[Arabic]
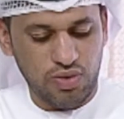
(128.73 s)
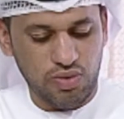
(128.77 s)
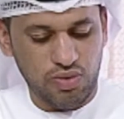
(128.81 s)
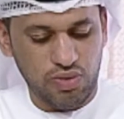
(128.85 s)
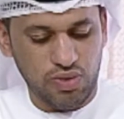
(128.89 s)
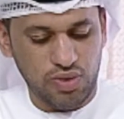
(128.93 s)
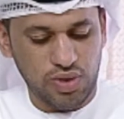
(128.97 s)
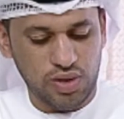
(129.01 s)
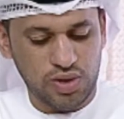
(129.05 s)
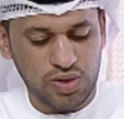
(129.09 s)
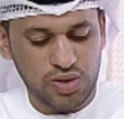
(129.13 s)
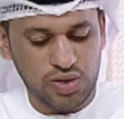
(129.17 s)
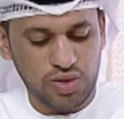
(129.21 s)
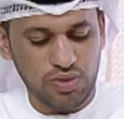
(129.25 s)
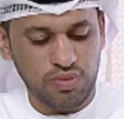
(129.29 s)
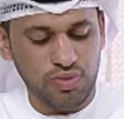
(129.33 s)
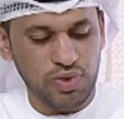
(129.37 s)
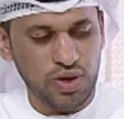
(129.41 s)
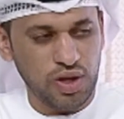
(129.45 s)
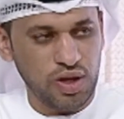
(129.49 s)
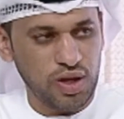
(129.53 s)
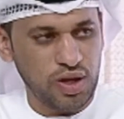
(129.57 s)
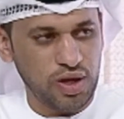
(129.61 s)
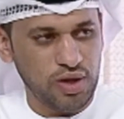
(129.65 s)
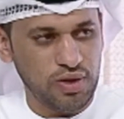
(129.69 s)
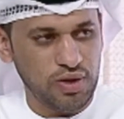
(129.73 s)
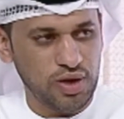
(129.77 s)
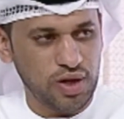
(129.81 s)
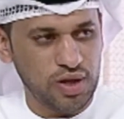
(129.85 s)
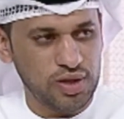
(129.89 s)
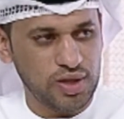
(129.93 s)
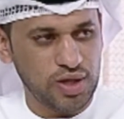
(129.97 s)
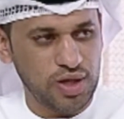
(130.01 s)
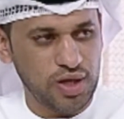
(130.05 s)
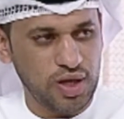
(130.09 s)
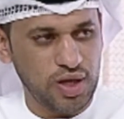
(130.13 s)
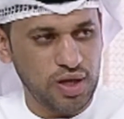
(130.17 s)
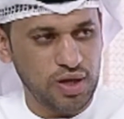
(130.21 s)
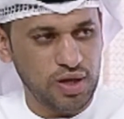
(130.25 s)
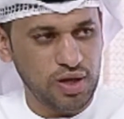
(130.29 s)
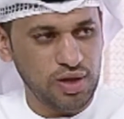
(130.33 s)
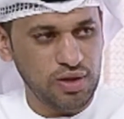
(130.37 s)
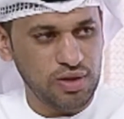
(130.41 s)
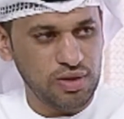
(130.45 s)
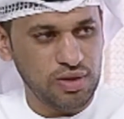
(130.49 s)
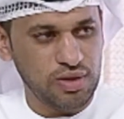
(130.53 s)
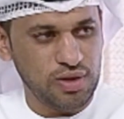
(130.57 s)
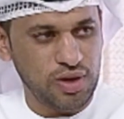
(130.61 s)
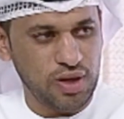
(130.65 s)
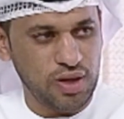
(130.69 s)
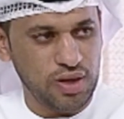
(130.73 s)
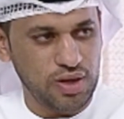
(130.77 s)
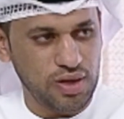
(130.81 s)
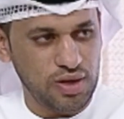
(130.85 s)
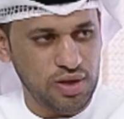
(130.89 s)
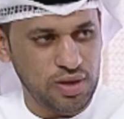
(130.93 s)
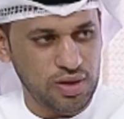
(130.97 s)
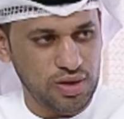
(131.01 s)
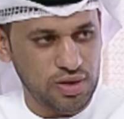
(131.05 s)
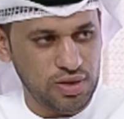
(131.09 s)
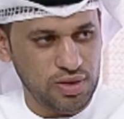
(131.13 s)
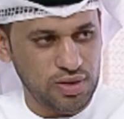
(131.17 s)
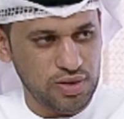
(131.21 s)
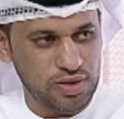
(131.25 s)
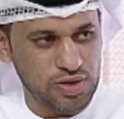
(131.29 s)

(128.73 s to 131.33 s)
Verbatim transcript: والسنبلة الخضراء دلالة على